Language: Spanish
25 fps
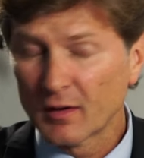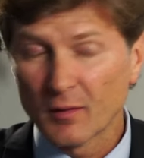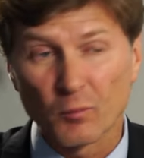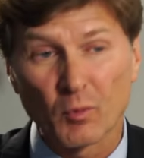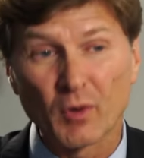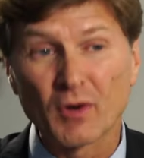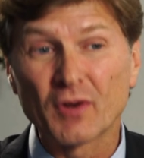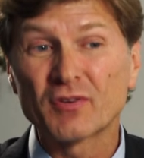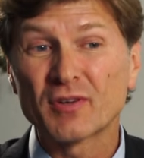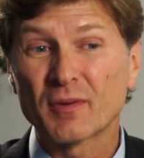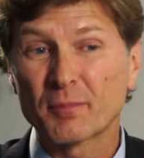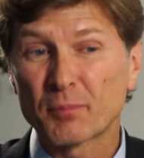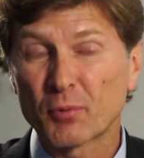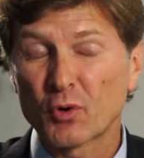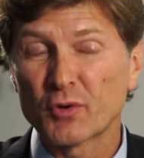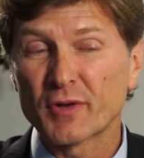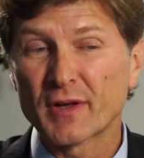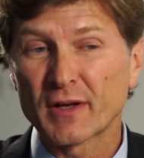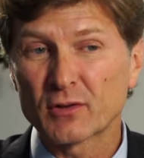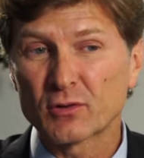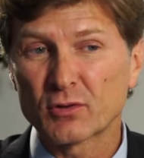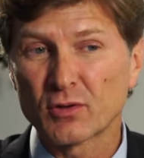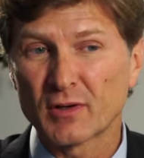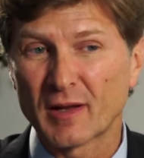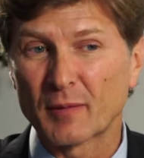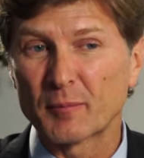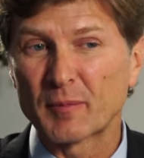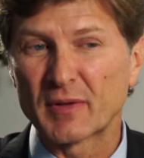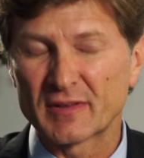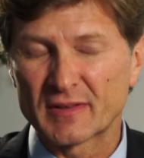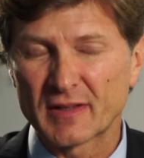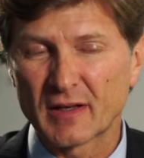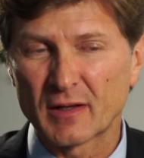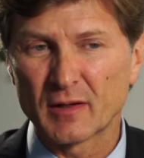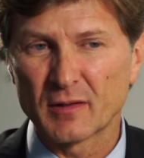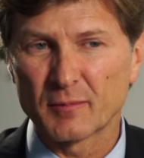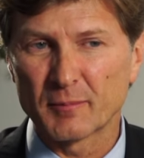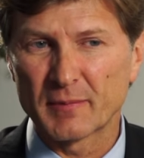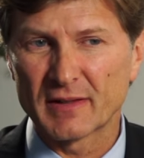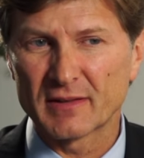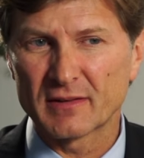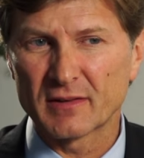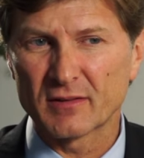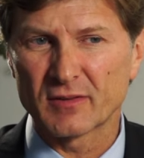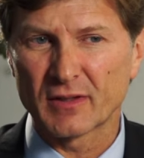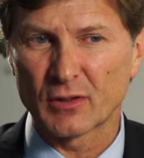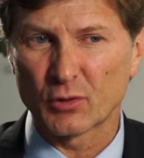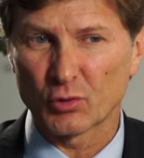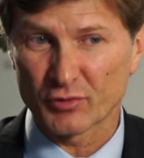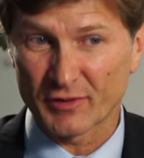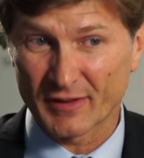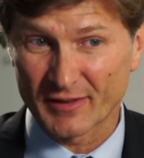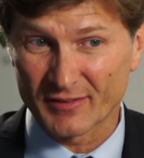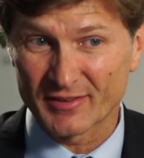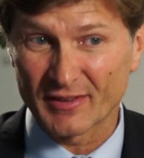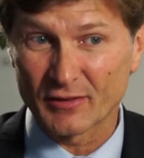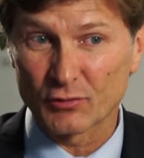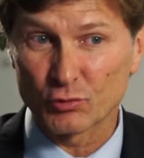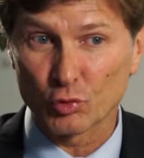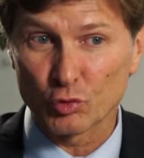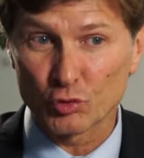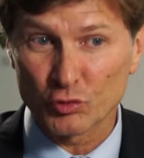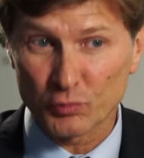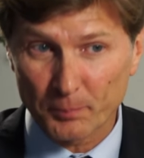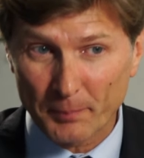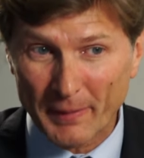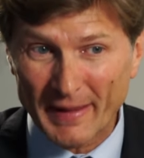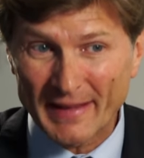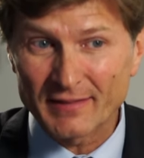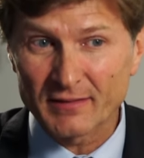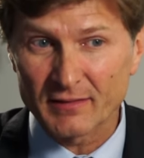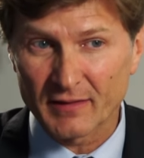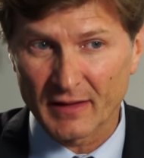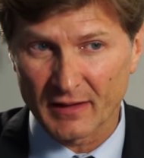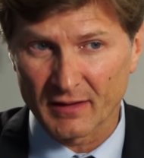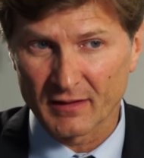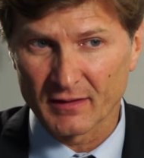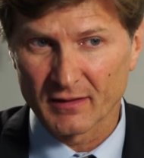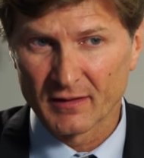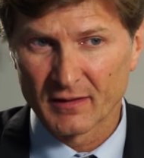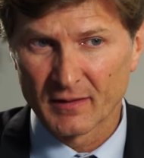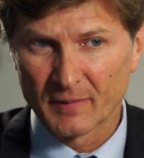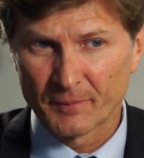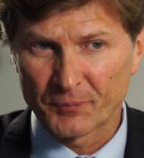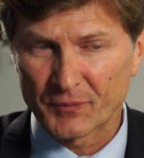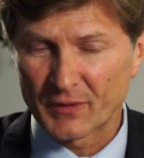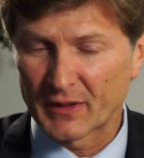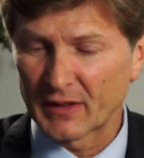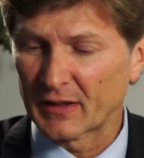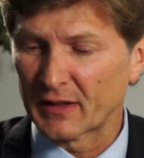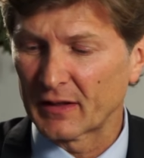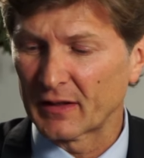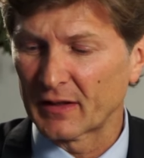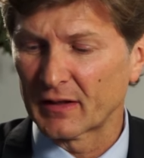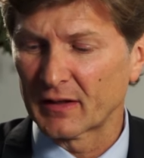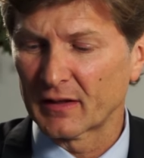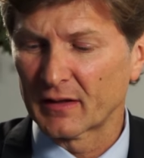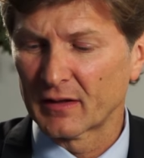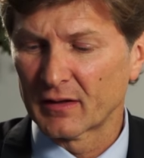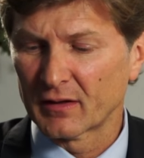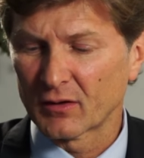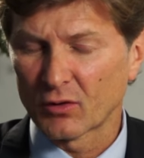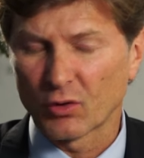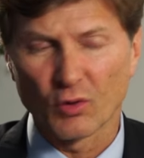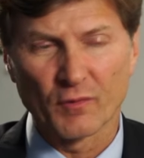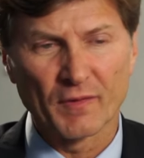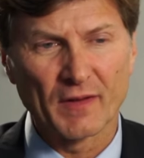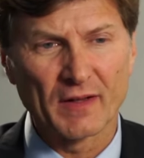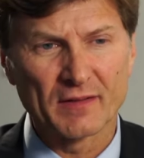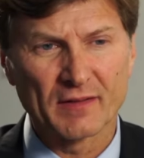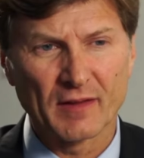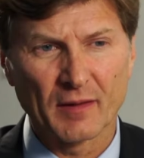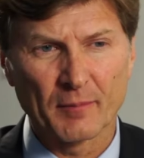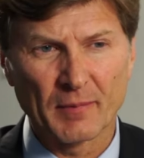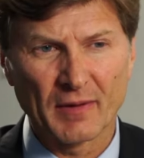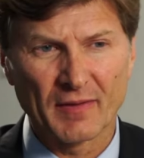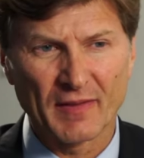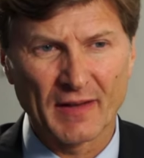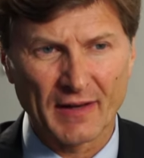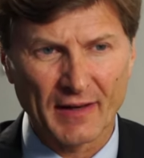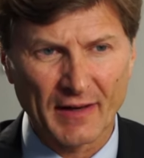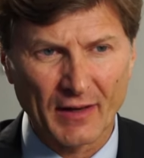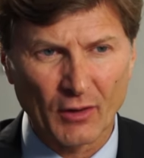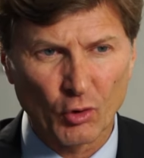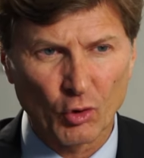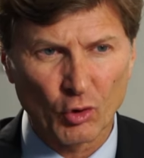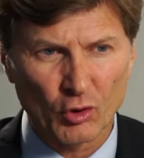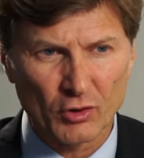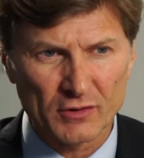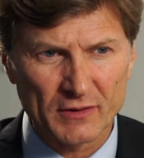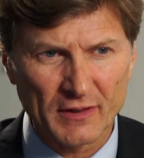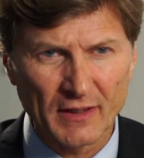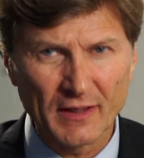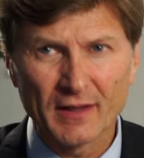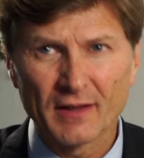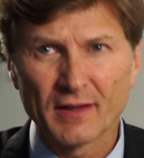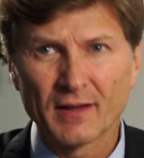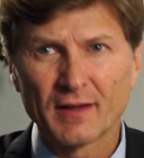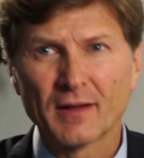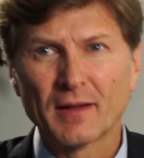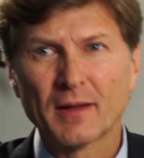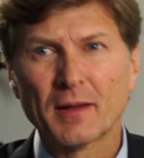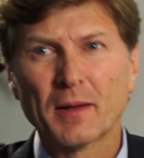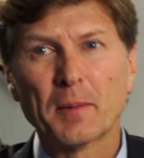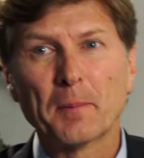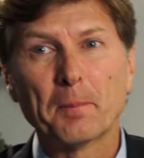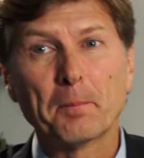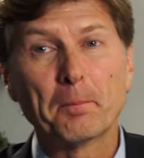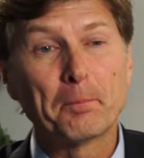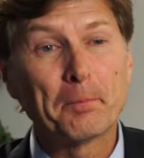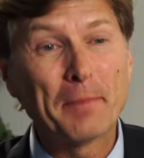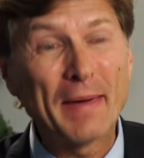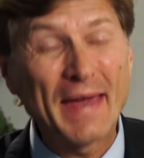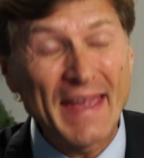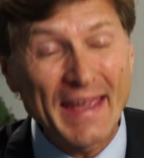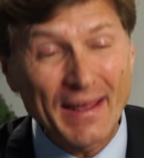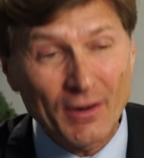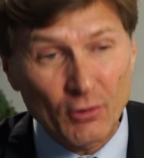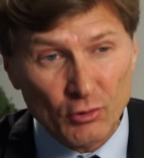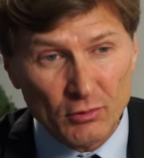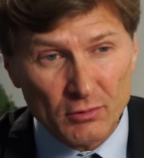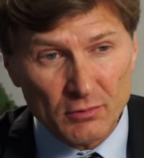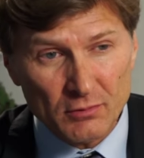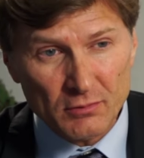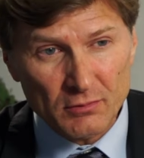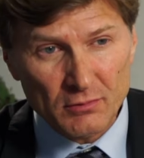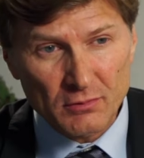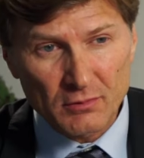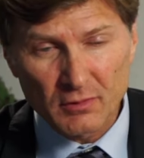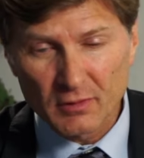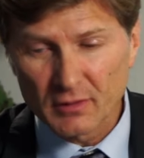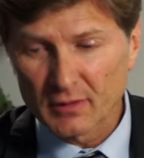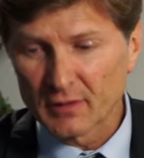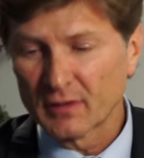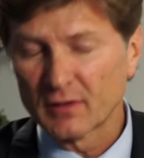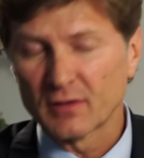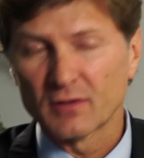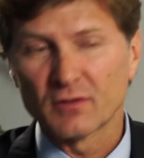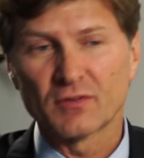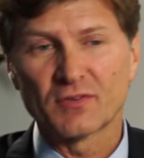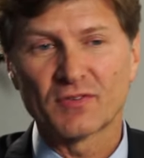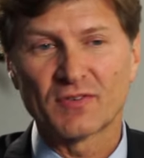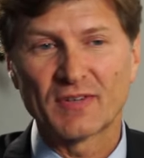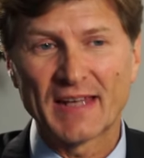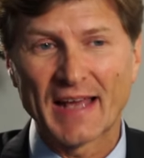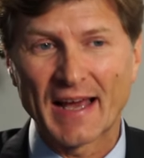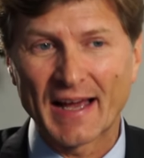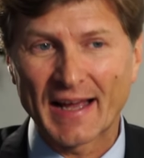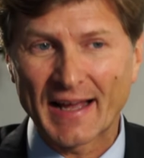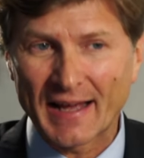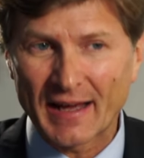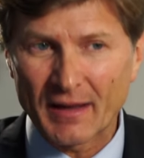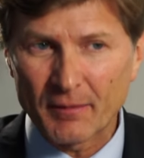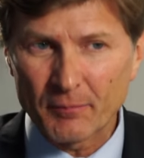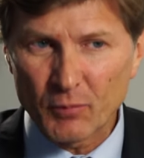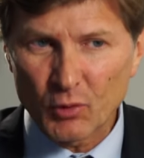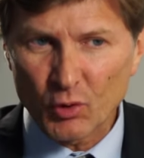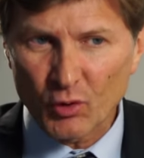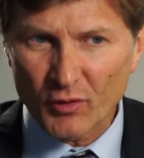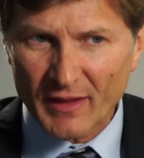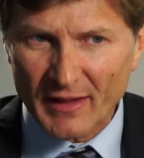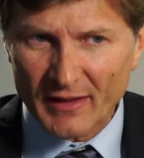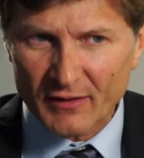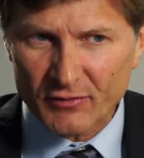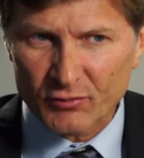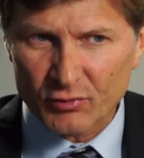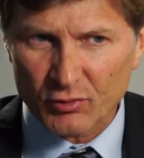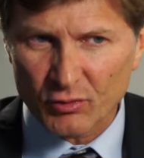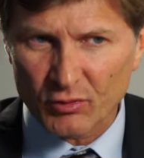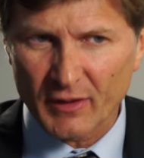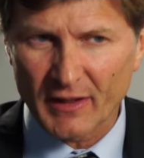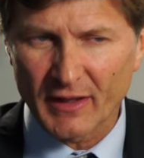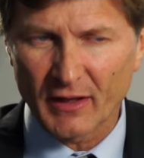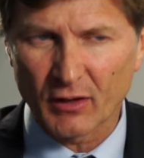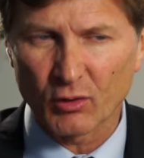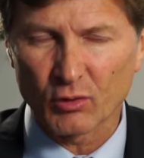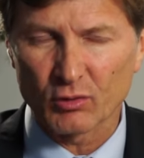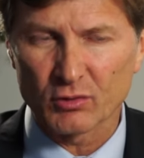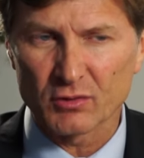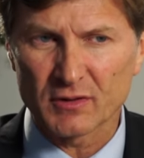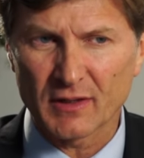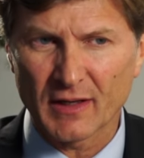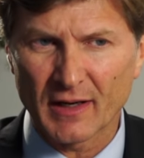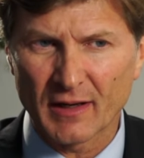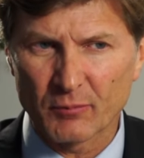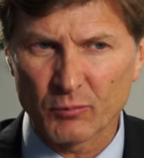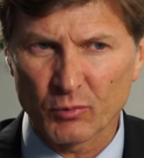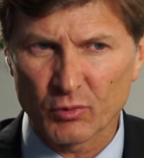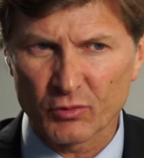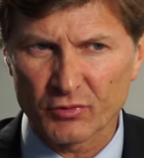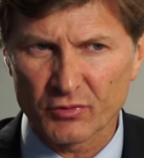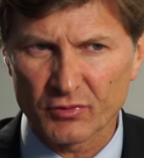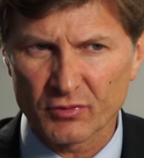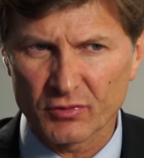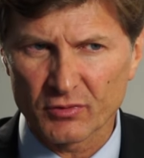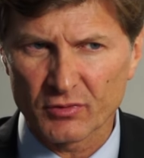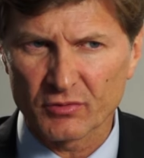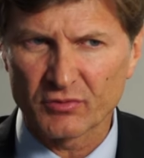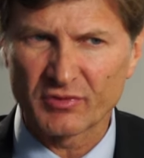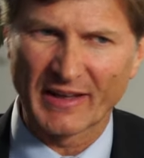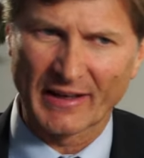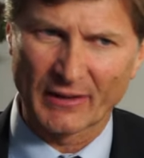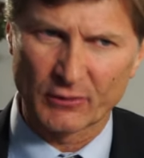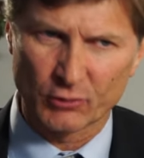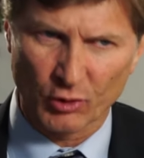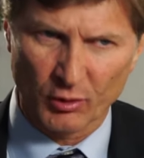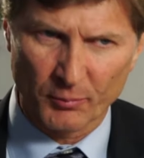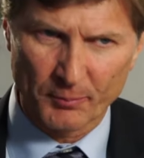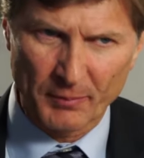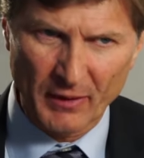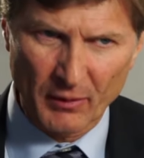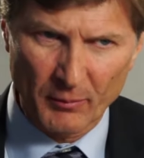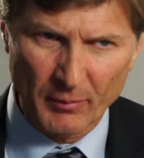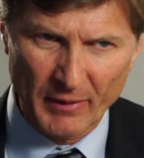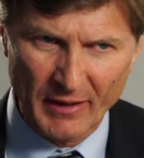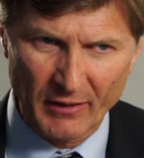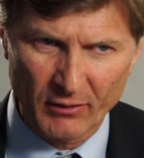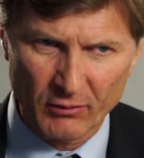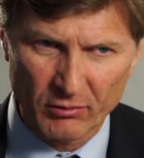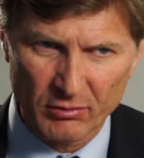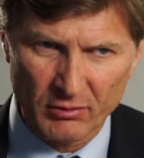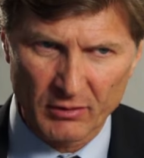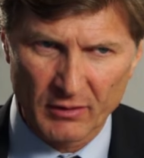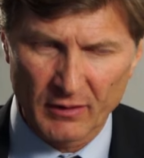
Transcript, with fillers: Bueno, ese proyecto lamentablemente es de los que se suspende eh, con el tema del recorte, pero si a cambio de eso encontramos sector privado